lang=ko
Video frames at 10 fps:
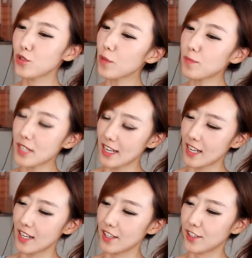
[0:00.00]
유럽
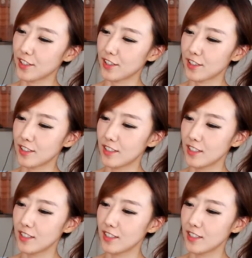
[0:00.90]
차인가요?